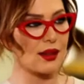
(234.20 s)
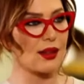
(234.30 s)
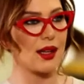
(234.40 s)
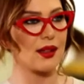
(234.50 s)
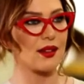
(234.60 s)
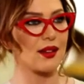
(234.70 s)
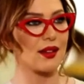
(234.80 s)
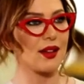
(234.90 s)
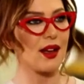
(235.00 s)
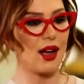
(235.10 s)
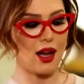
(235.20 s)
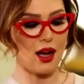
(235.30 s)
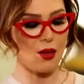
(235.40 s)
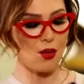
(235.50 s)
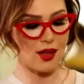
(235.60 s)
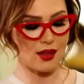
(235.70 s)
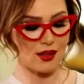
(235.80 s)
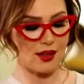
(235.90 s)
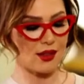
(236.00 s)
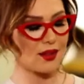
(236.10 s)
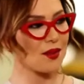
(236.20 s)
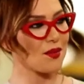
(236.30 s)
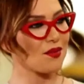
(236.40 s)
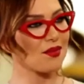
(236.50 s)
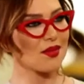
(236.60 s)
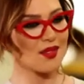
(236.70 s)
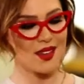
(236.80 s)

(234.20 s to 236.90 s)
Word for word: اثنين على آه، هيدا الفنجان آه، على اول اثنين اوكي